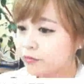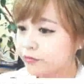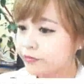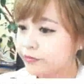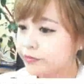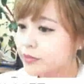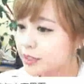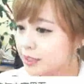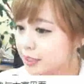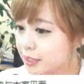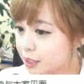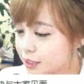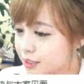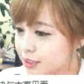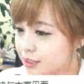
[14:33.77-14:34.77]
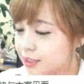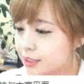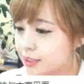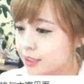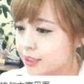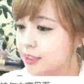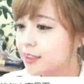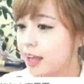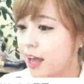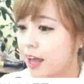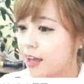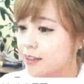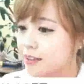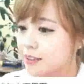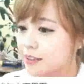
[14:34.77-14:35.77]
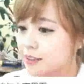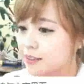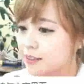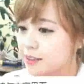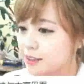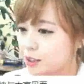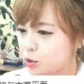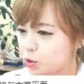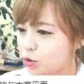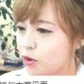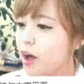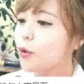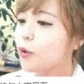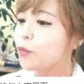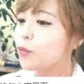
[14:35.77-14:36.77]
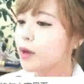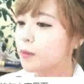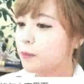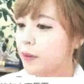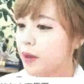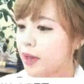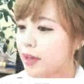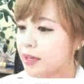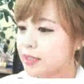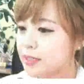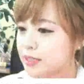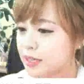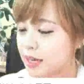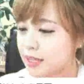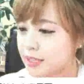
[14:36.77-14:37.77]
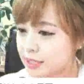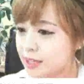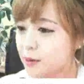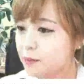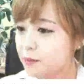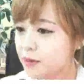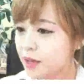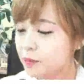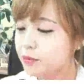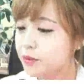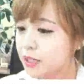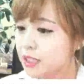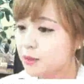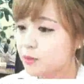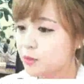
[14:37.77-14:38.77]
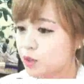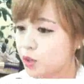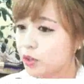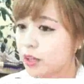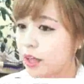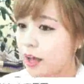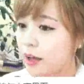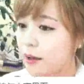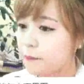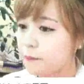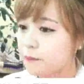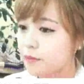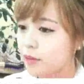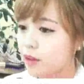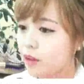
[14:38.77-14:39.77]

음, 지, 치달 尽快为培杰见面 프리님 정답